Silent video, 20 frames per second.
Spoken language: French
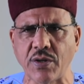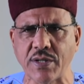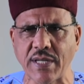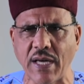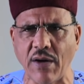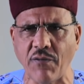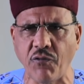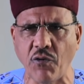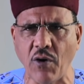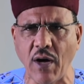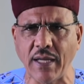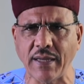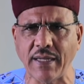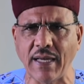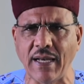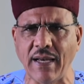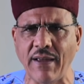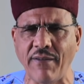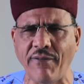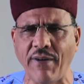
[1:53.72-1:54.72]
sa foi dans
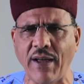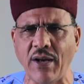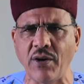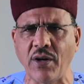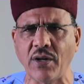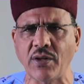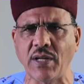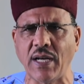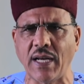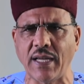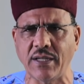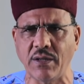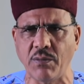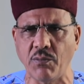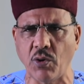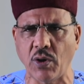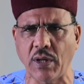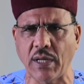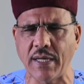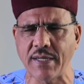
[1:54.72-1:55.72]
les valeurs de la
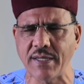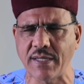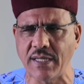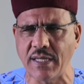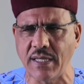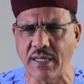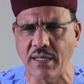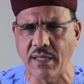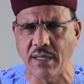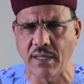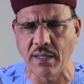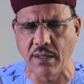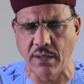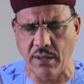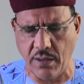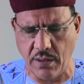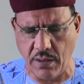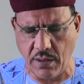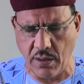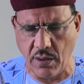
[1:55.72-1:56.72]
démocratie,
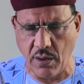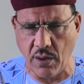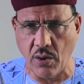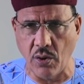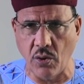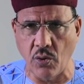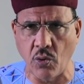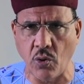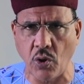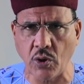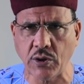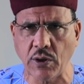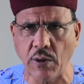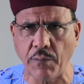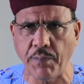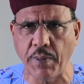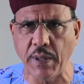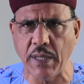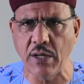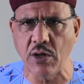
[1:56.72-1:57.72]
notre
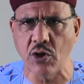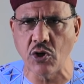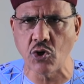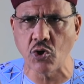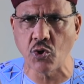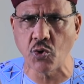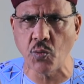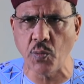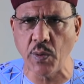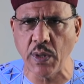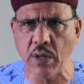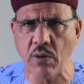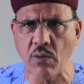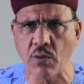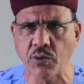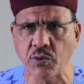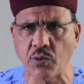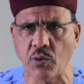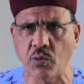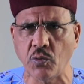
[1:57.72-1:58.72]
pays jouit
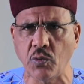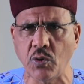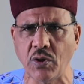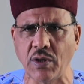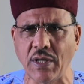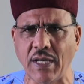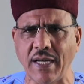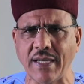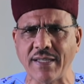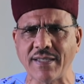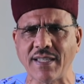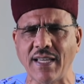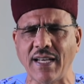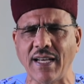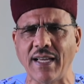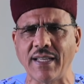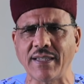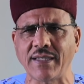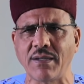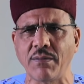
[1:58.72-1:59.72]
aujourd'hui d'une
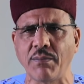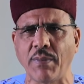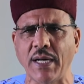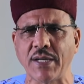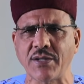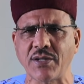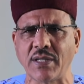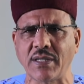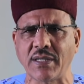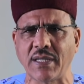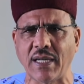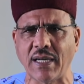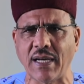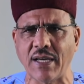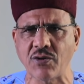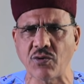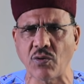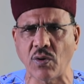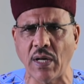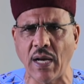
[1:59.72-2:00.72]
excellente image
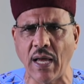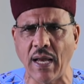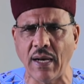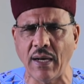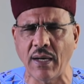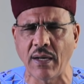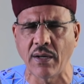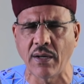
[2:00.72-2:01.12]
internationale